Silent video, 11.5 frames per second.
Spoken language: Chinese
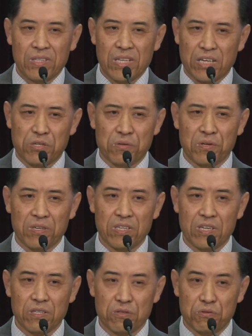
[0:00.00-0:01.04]
他
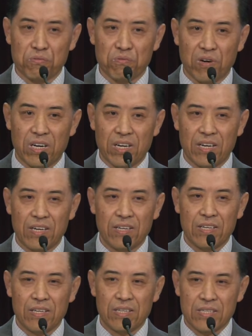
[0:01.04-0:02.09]
说：“主啊，
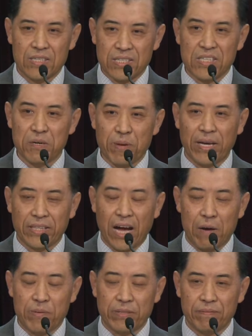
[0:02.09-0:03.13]
赦免
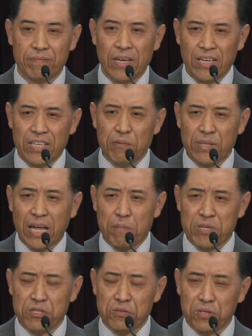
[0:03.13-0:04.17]
他们，因为他
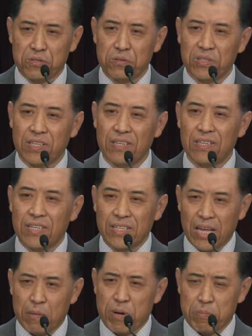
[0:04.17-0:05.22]
们所做的，
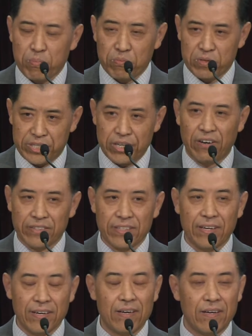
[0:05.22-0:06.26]
他们不晓
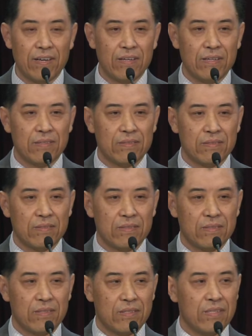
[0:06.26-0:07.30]

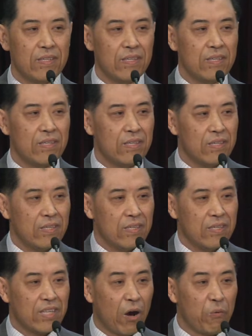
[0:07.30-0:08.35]

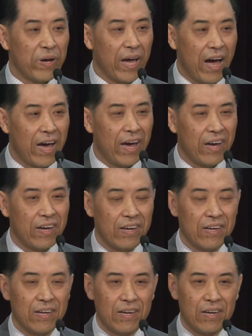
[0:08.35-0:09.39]
得。”他为爱
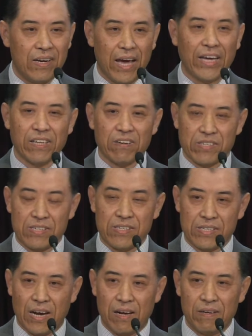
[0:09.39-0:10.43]
来到世
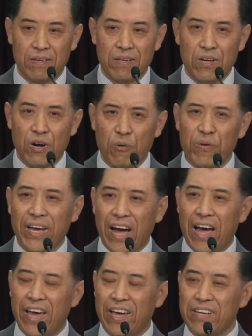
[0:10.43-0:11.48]
上，为
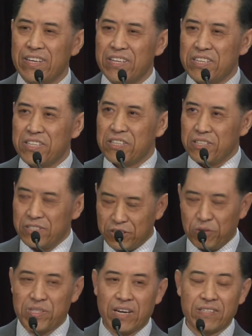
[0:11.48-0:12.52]
爱
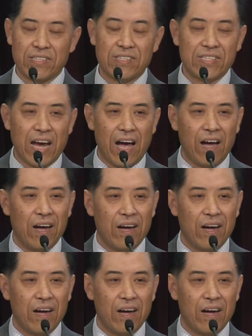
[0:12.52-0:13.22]
走上十界。架。